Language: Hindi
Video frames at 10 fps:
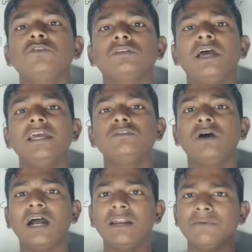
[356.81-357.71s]
होता है जो
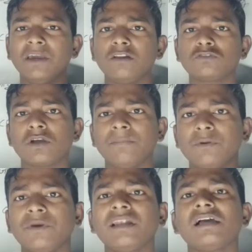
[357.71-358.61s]
हार्डवेयर और
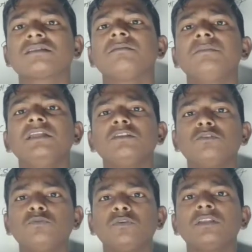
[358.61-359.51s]
सॉफ्टवेयर का सम्मिलित
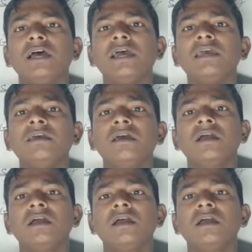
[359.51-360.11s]
रूप होता है